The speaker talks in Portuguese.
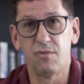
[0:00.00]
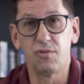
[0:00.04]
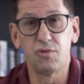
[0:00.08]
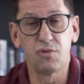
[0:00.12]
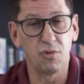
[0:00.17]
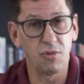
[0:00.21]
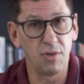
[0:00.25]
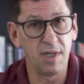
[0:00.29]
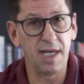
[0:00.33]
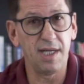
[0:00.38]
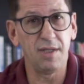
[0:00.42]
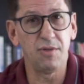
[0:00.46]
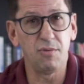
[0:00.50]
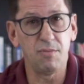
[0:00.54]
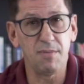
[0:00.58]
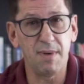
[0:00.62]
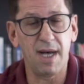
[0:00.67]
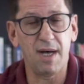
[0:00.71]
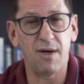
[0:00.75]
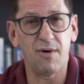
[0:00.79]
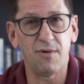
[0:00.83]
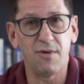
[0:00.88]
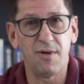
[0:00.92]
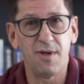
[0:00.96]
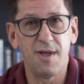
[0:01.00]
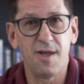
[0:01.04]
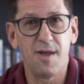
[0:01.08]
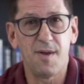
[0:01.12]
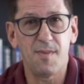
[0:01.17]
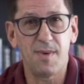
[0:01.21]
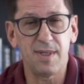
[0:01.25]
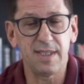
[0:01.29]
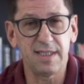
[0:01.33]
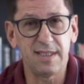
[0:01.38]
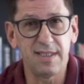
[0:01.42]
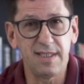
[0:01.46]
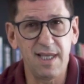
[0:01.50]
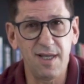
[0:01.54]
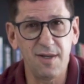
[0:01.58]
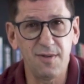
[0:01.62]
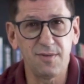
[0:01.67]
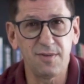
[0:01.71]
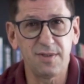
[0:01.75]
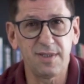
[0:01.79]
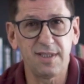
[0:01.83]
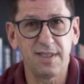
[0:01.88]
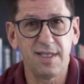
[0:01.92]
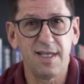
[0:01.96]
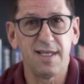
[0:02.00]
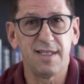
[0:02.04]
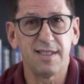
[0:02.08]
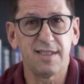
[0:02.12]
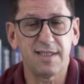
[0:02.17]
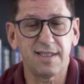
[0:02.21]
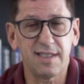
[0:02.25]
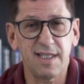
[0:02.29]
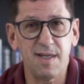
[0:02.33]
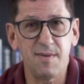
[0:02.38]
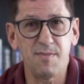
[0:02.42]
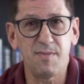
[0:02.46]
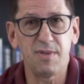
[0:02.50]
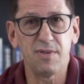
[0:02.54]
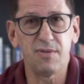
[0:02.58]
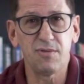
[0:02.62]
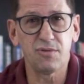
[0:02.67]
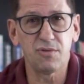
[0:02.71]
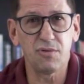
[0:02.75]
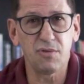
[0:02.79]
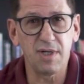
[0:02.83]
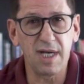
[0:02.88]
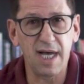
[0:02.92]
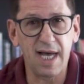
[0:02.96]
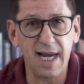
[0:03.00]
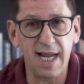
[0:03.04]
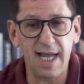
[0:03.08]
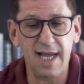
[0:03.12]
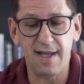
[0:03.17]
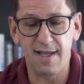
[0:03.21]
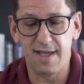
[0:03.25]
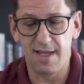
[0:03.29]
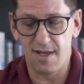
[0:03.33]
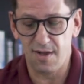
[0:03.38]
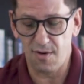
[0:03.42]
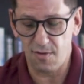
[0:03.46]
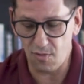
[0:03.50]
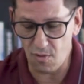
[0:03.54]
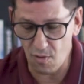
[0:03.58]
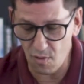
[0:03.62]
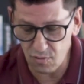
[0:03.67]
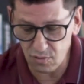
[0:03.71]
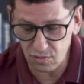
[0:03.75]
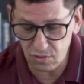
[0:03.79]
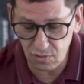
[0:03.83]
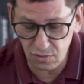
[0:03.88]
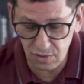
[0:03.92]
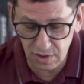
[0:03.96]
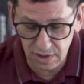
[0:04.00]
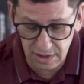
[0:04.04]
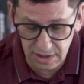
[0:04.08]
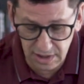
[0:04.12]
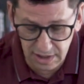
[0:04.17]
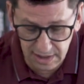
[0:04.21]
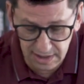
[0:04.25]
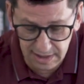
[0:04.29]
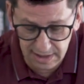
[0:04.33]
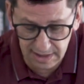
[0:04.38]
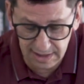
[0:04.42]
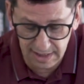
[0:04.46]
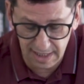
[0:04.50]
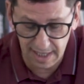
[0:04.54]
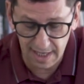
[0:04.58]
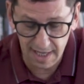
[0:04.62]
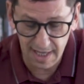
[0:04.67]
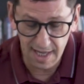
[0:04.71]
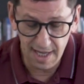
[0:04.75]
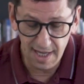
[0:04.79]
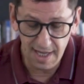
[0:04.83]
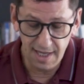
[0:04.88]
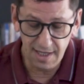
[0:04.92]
nos julgando mal, mas Deus sempre nos julgará com justiça.